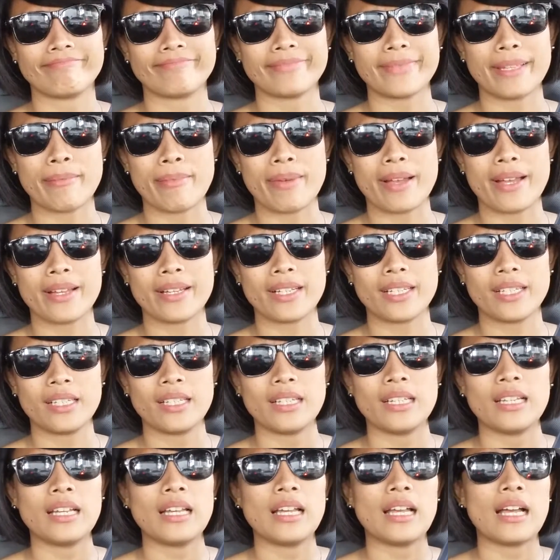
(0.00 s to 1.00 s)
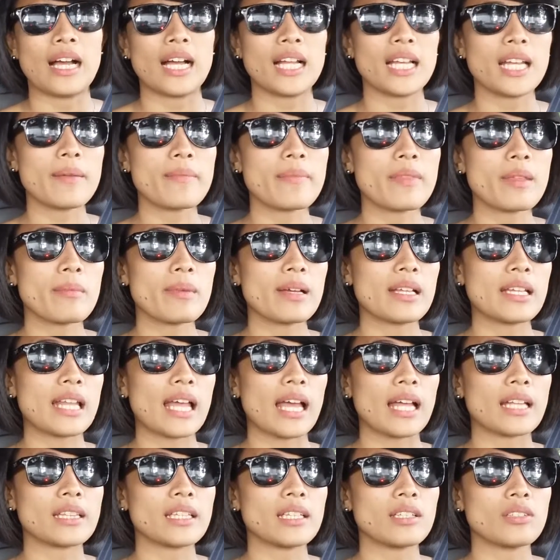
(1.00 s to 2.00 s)
Diba? Alam naman
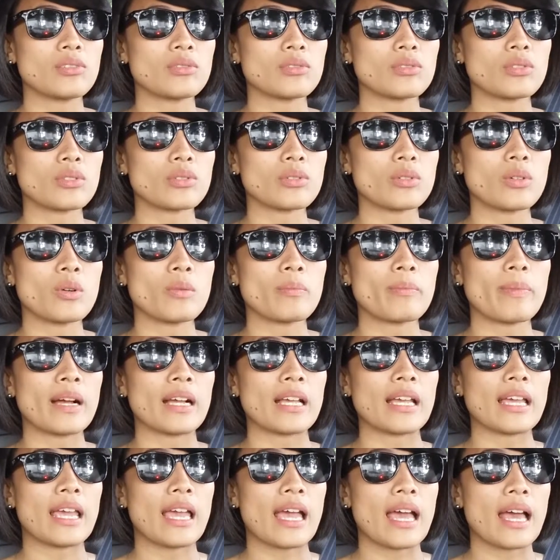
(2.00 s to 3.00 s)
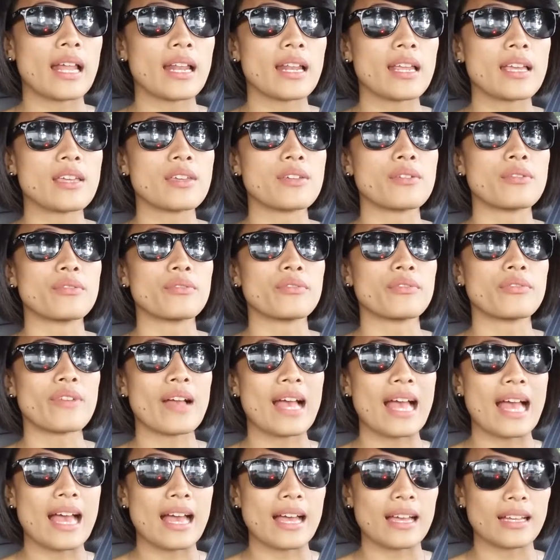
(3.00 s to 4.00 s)
natin yung totoong pangyayari, yung
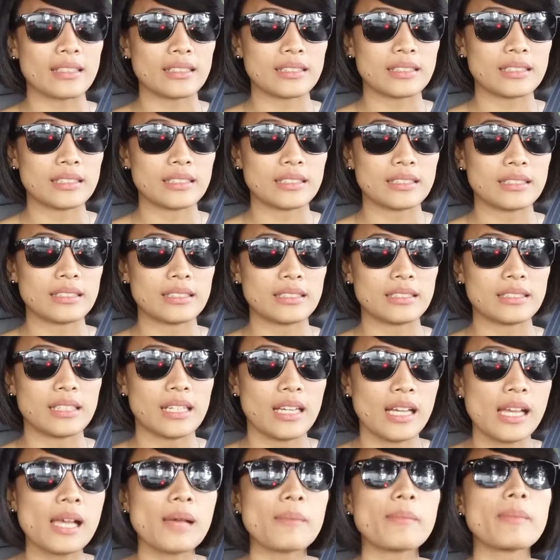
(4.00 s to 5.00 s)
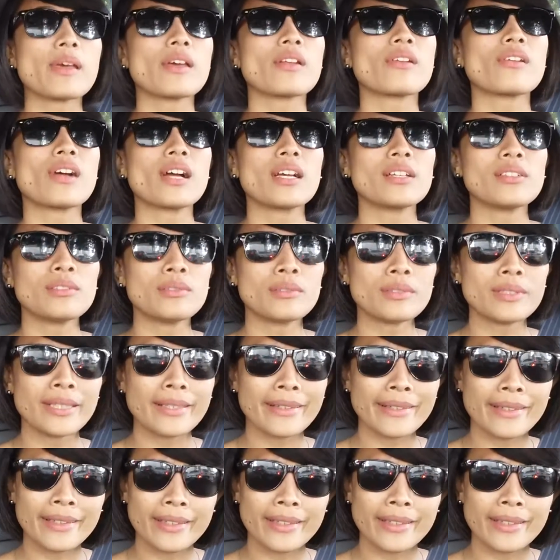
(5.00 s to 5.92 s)
facts. Pero anong